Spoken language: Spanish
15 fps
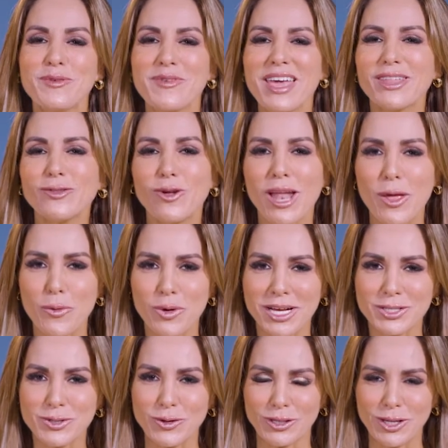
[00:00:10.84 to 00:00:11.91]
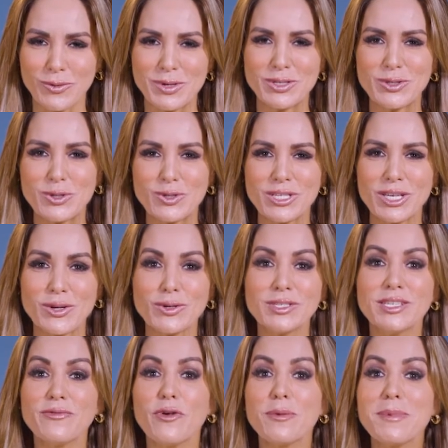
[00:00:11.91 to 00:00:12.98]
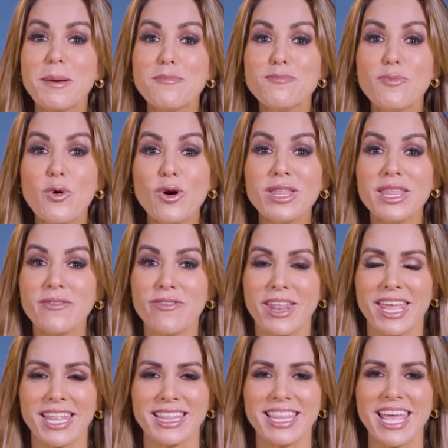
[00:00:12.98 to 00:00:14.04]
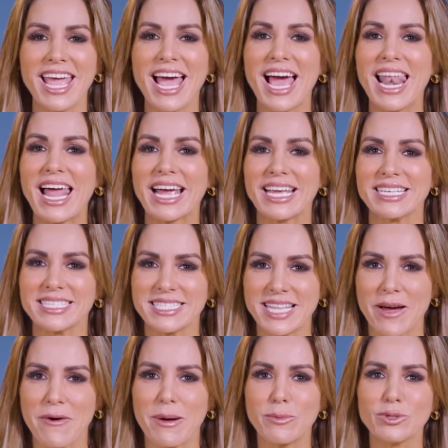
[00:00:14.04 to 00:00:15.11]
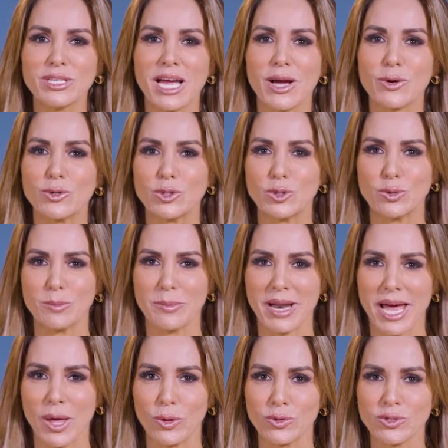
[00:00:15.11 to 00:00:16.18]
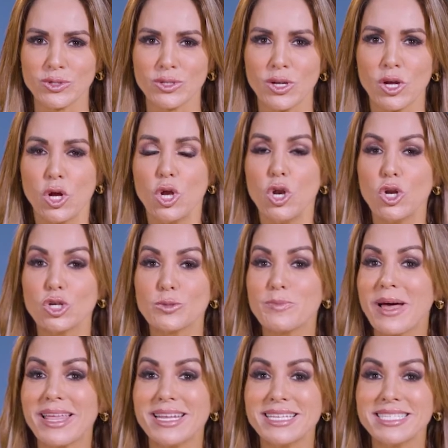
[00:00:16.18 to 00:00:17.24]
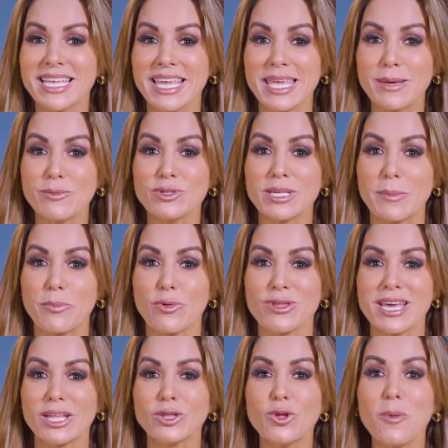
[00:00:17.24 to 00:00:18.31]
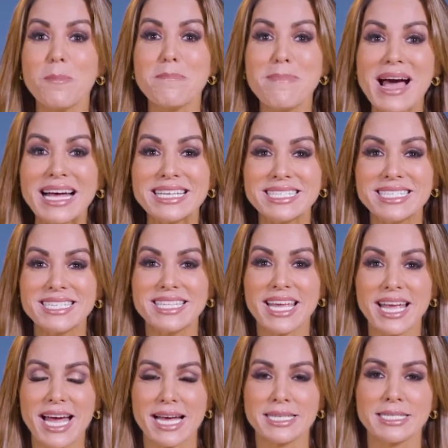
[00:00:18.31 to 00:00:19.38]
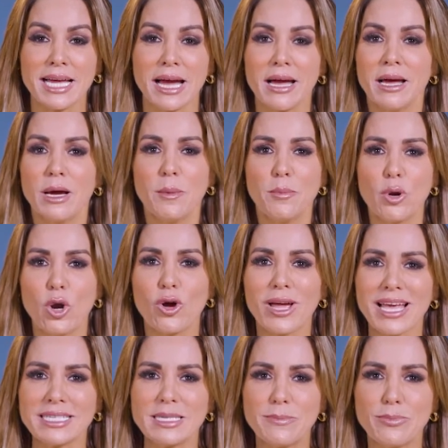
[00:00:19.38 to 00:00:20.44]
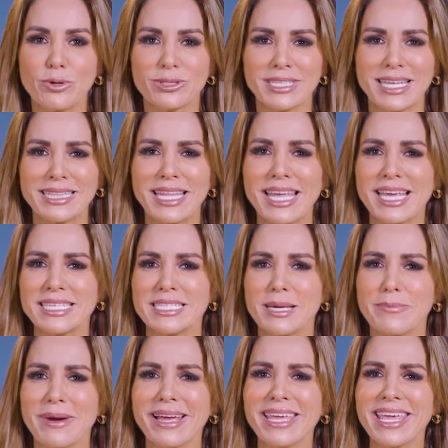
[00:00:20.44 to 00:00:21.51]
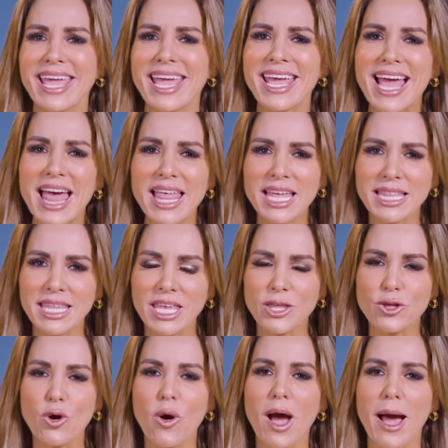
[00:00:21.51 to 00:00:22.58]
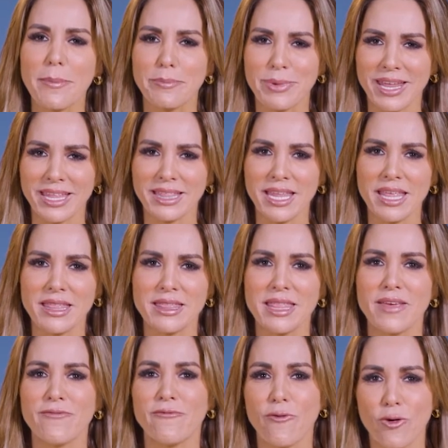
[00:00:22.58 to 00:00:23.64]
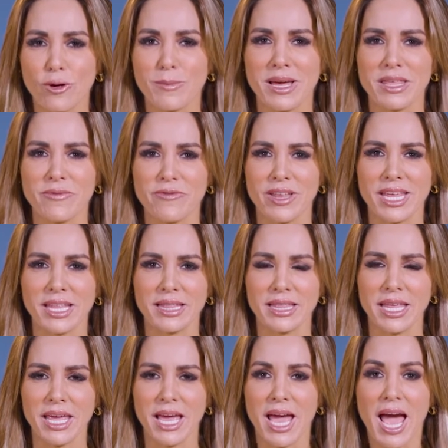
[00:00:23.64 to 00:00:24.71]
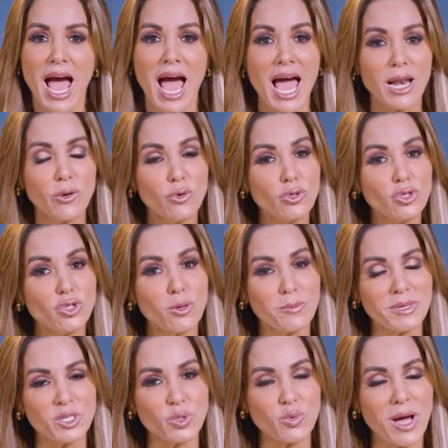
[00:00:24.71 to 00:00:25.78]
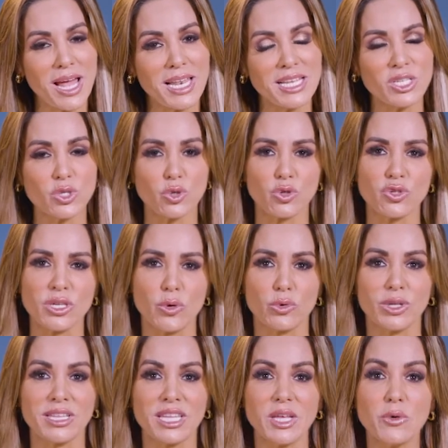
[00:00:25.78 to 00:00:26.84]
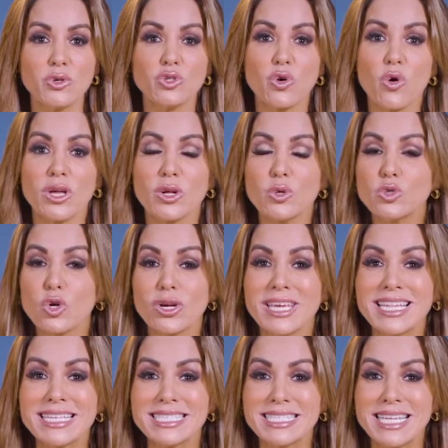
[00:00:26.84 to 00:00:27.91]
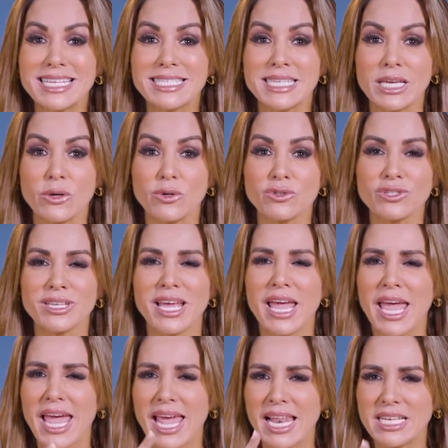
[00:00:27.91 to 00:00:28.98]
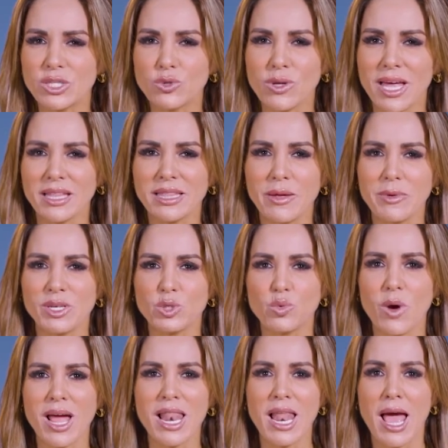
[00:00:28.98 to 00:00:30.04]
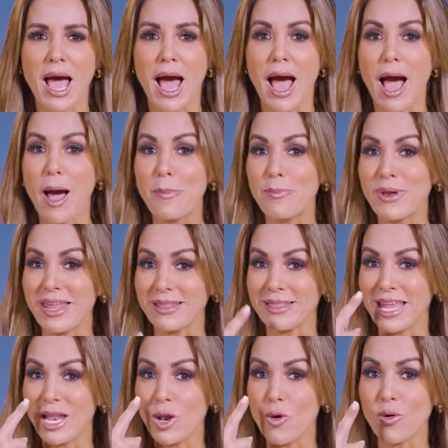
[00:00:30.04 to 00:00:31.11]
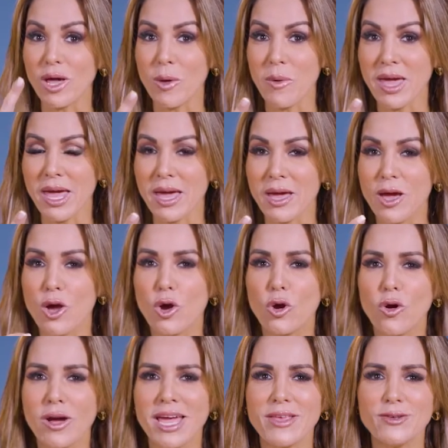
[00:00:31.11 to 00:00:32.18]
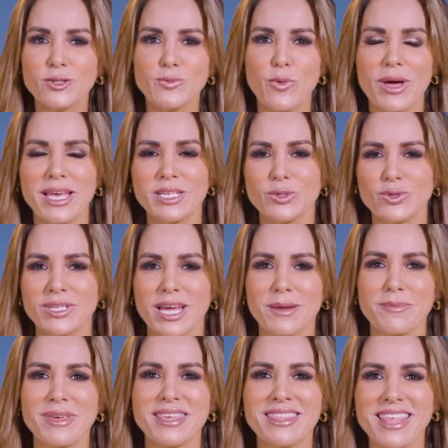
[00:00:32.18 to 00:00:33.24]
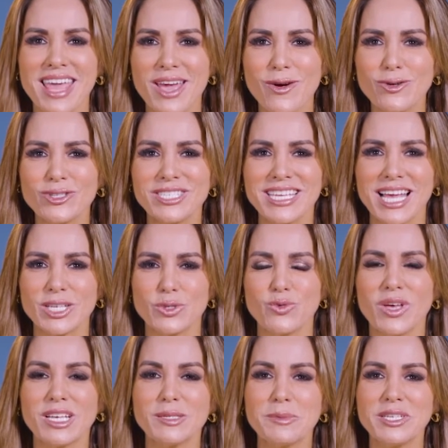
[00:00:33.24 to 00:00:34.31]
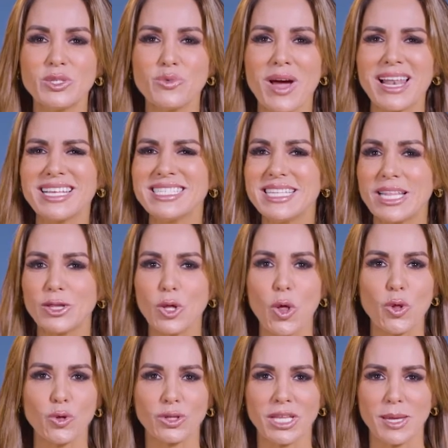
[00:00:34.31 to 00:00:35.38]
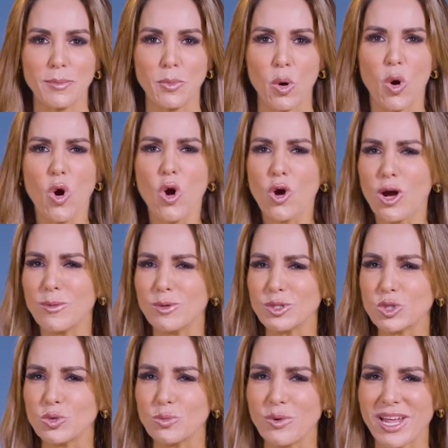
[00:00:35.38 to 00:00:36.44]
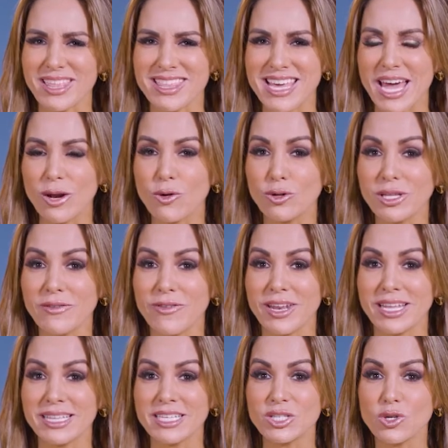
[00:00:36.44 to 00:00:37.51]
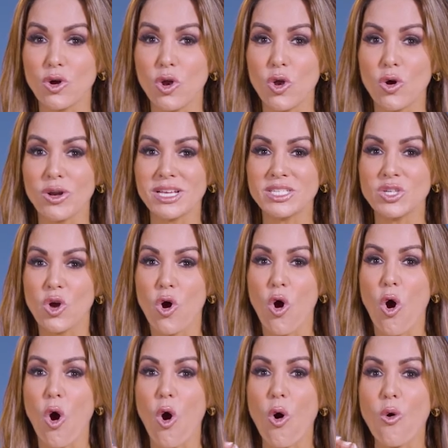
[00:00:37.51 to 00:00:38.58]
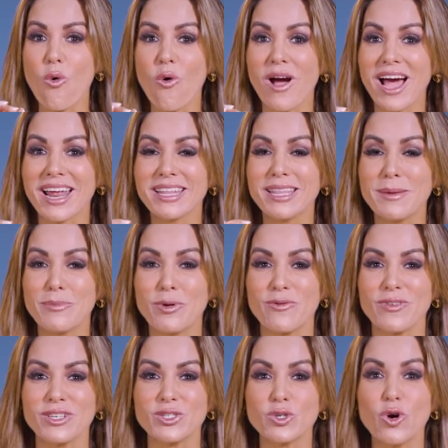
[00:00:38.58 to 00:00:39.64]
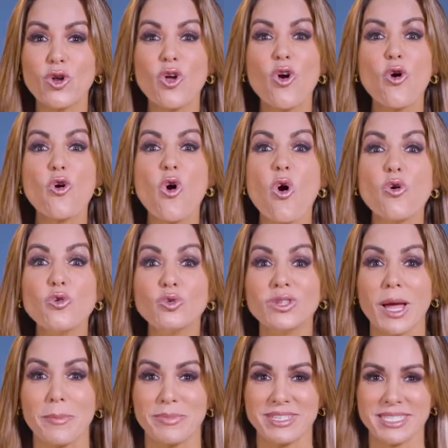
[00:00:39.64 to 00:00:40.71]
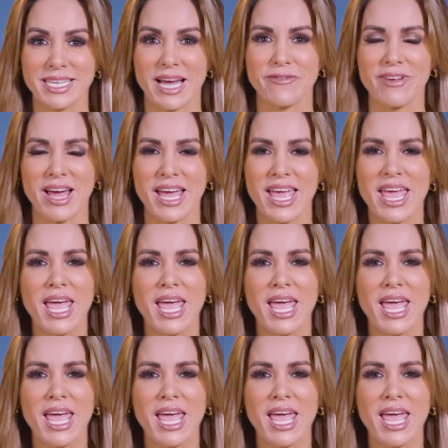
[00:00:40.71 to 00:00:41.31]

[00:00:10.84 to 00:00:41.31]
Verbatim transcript: viviendo la educación de nuestros hijos de forma muy diferente a la que estábamos acostumbrados. Los padres seguimos apoyando más desde casa, por lo que es importante que sepan que cada niño aprende de forma diferente. Algunos son visuales, otros auditivos o incluso kinestésicos. El estudiante visual aprende lo que ve con ellos puedes usar videos y ayudas visuales de todo tipo, como subrayar con diferentes colores o jugar de profesor con una pizarra.